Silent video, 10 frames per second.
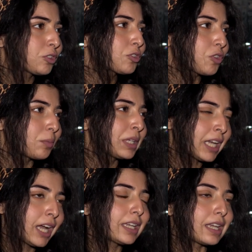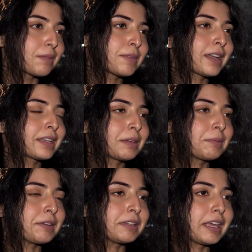আসলে সবই খাই আমি
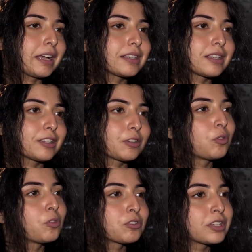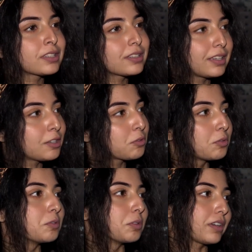একেবারে দেখা যায় যে কোল্ড ড্রিঙ্কস থেকে
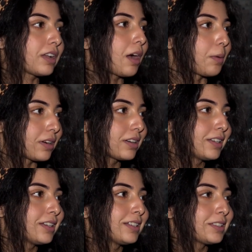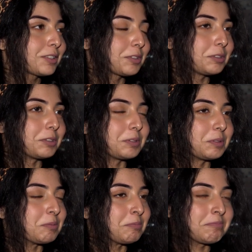শুরু করি খাওয়া সো
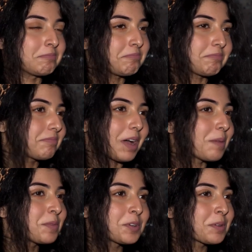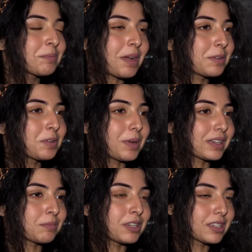আমি ওরকমভাবে খুব
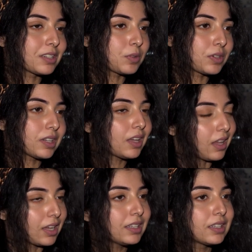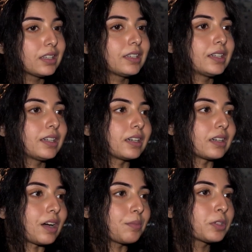একটা মেনটেন করি না হ্যাঁ
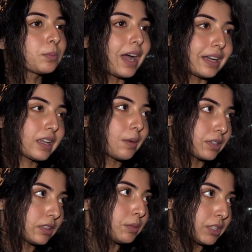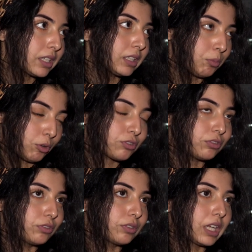আমি একটু ভারী খাবারটা বেশি খেতে
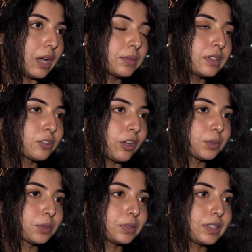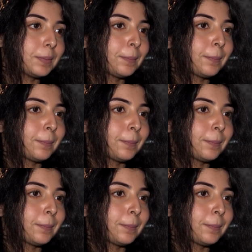পছন্দ করি আমি সবসময়